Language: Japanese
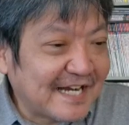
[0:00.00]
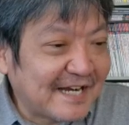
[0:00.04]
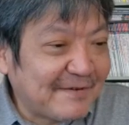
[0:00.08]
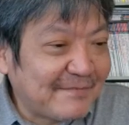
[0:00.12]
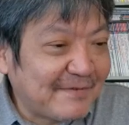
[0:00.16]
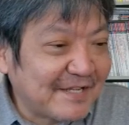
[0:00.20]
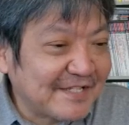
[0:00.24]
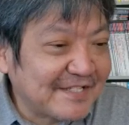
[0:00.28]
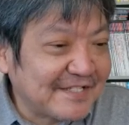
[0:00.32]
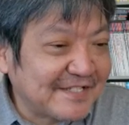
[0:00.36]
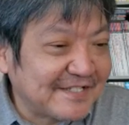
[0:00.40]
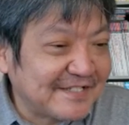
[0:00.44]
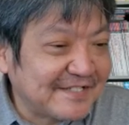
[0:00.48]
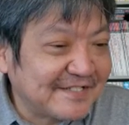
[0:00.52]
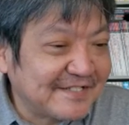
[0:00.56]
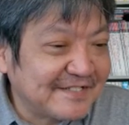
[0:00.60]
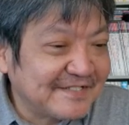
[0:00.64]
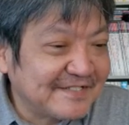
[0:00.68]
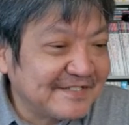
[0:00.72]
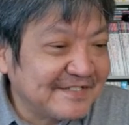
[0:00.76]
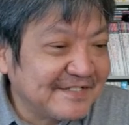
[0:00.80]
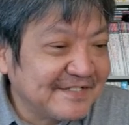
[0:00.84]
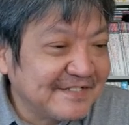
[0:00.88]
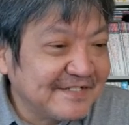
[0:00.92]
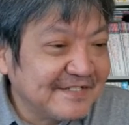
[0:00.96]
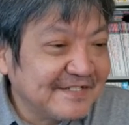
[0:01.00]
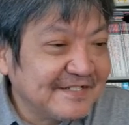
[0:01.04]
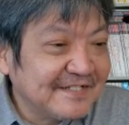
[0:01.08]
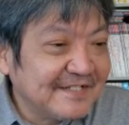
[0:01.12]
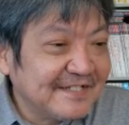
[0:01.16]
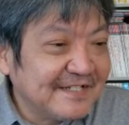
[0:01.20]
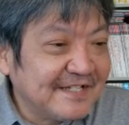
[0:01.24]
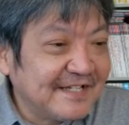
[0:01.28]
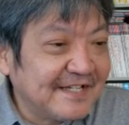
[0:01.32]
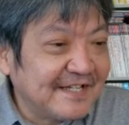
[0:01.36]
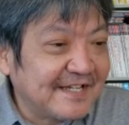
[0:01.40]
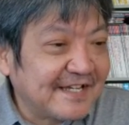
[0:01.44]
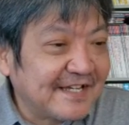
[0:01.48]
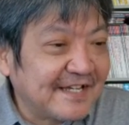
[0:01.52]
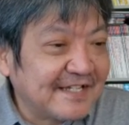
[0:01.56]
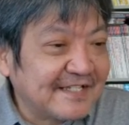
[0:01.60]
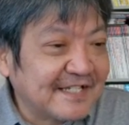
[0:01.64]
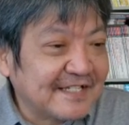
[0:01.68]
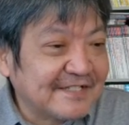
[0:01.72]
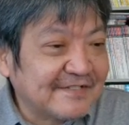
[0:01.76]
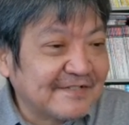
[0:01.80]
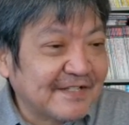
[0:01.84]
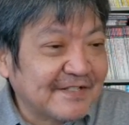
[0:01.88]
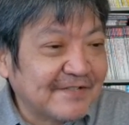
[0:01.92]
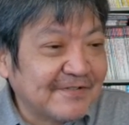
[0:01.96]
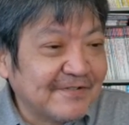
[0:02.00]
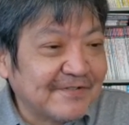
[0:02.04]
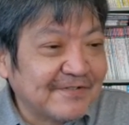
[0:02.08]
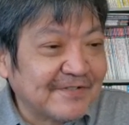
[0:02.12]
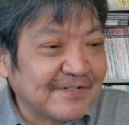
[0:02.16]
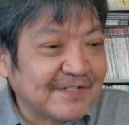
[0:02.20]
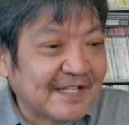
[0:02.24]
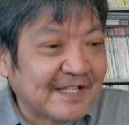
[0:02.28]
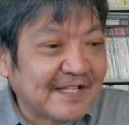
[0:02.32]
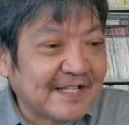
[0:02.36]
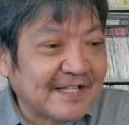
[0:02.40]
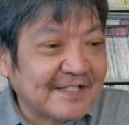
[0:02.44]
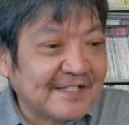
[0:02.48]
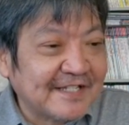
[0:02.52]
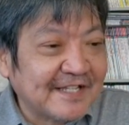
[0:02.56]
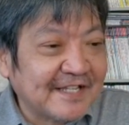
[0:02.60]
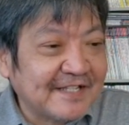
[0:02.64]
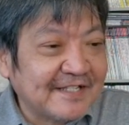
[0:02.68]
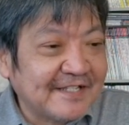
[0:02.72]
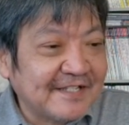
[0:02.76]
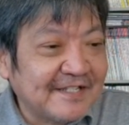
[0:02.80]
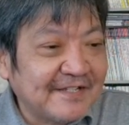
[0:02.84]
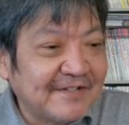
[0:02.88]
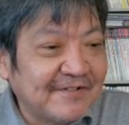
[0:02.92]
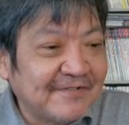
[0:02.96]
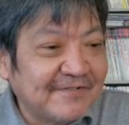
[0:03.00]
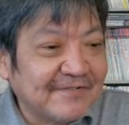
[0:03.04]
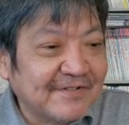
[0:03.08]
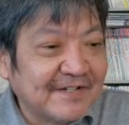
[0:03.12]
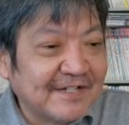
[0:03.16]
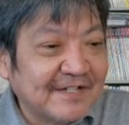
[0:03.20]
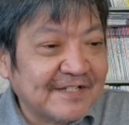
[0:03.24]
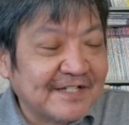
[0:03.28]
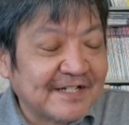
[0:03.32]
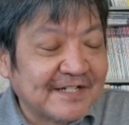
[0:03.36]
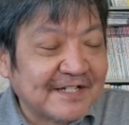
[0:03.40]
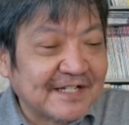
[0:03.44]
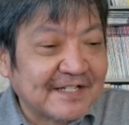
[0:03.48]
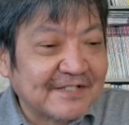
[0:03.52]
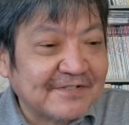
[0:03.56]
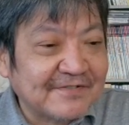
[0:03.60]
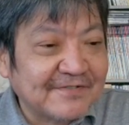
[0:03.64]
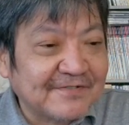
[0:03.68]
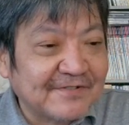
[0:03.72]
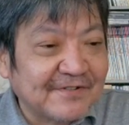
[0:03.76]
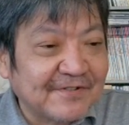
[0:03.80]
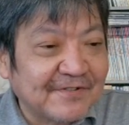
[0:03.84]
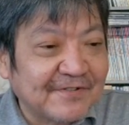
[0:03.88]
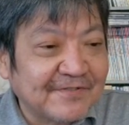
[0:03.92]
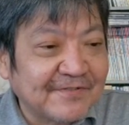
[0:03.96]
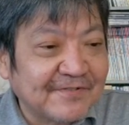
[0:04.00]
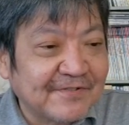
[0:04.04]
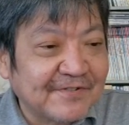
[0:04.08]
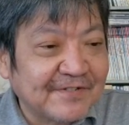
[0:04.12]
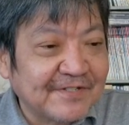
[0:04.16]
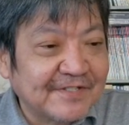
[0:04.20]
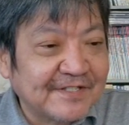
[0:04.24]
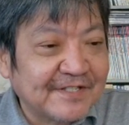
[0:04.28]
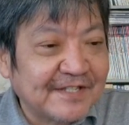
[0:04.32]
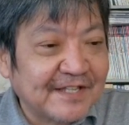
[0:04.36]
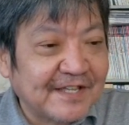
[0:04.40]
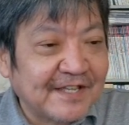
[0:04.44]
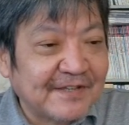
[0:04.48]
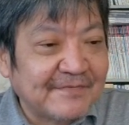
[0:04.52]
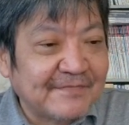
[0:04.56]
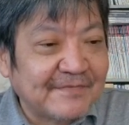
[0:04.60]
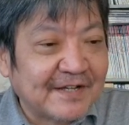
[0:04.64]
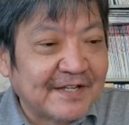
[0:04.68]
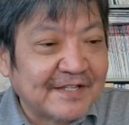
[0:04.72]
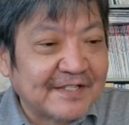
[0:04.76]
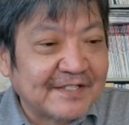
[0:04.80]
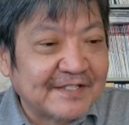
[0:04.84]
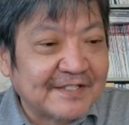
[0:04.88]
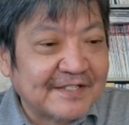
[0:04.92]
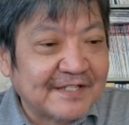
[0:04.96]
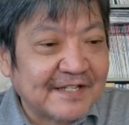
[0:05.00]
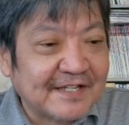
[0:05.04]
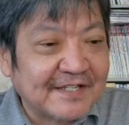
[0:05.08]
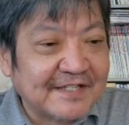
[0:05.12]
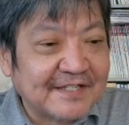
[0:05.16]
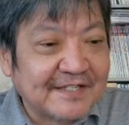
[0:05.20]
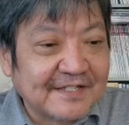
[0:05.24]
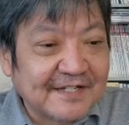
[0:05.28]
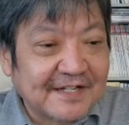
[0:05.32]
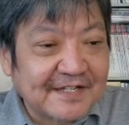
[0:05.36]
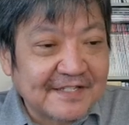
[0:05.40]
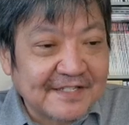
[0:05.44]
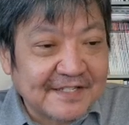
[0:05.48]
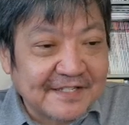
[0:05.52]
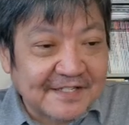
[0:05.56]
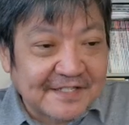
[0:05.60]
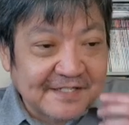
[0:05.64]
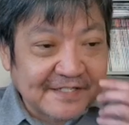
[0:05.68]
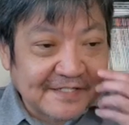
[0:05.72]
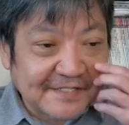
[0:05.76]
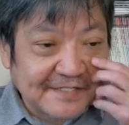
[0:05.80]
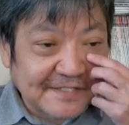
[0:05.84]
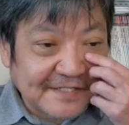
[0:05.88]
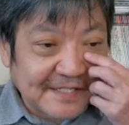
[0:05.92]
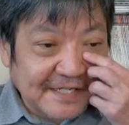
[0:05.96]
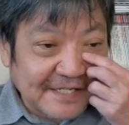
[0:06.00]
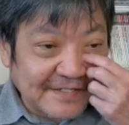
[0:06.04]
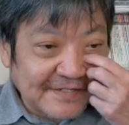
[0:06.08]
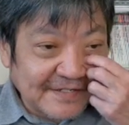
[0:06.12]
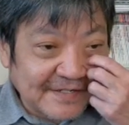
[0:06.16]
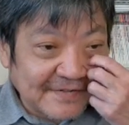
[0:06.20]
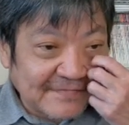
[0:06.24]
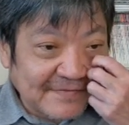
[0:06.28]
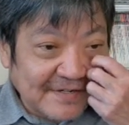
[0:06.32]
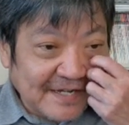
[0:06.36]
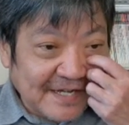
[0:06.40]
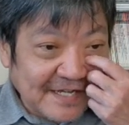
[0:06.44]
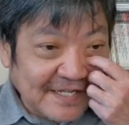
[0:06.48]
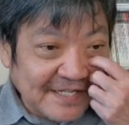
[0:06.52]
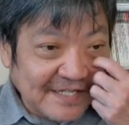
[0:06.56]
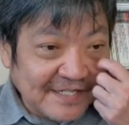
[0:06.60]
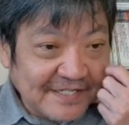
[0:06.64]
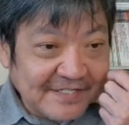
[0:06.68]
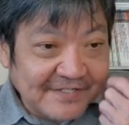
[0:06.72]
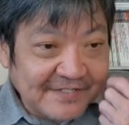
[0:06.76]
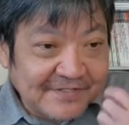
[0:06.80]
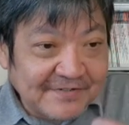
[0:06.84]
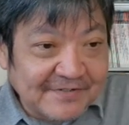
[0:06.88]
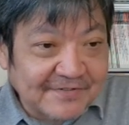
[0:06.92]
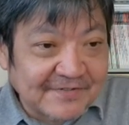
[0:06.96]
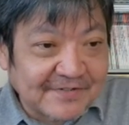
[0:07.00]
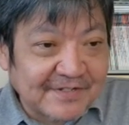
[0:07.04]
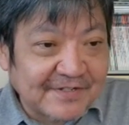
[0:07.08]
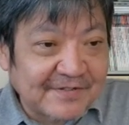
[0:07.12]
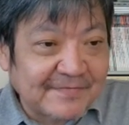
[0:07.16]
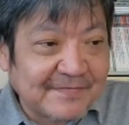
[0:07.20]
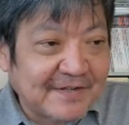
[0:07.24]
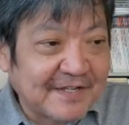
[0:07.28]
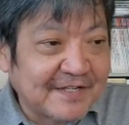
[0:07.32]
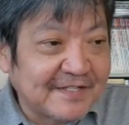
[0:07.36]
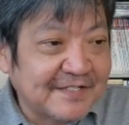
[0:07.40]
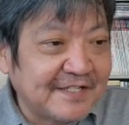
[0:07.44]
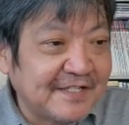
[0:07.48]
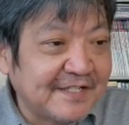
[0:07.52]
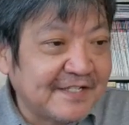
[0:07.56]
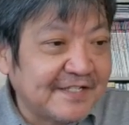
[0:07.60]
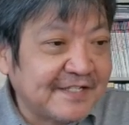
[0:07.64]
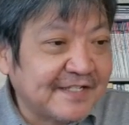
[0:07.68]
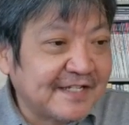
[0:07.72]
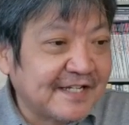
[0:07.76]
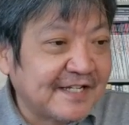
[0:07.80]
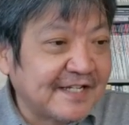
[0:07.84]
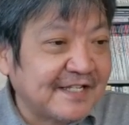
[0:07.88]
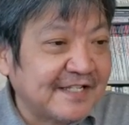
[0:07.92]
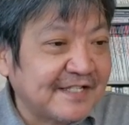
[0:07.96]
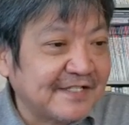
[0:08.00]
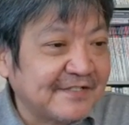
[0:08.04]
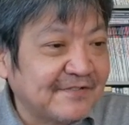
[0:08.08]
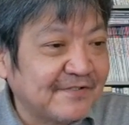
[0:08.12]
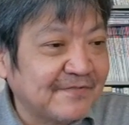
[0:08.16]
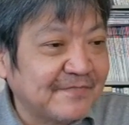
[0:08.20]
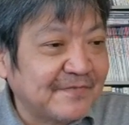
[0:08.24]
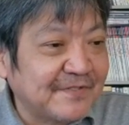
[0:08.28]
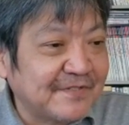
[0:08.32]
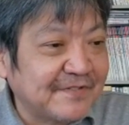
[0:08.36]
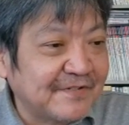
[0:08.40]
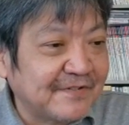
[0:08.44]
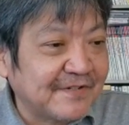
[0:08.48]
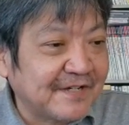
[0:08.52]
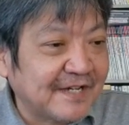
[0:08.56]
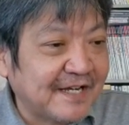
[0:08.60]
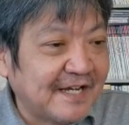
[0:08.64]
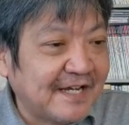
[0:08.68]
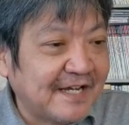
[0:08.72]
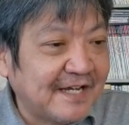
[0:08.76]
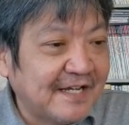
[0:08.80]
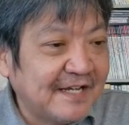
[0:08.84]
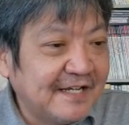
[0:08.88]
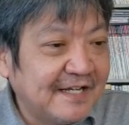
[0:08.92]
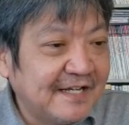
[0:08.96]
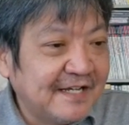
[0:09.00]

かましい、ねえー、警察は当初7000人ほどが参加すると予想していました。しかし実際には倍以上の2万人近い人々が